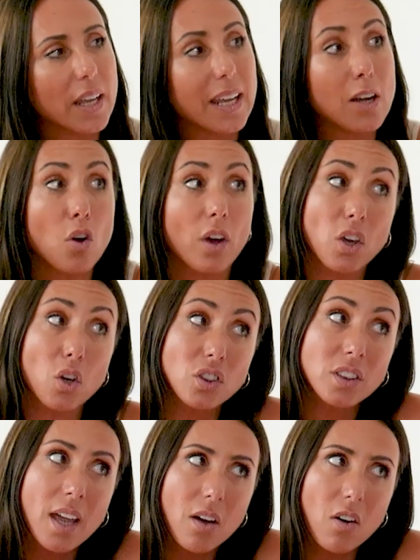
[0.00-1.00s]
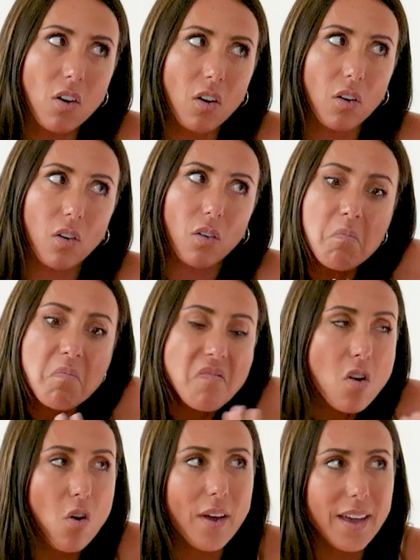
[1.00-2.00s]
Y lo que yo tengo
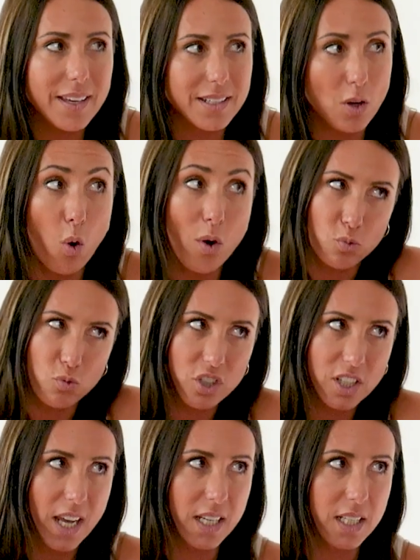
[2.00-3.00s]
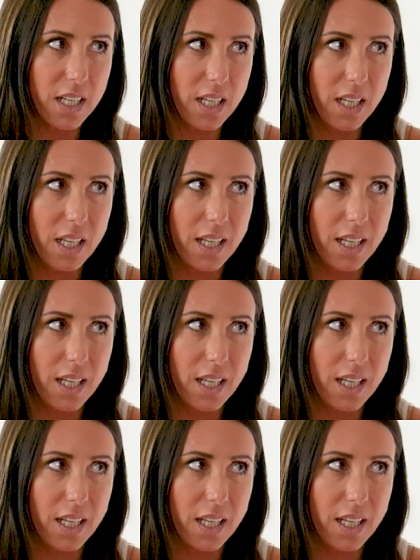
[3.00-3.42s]
no lo es. O es un 6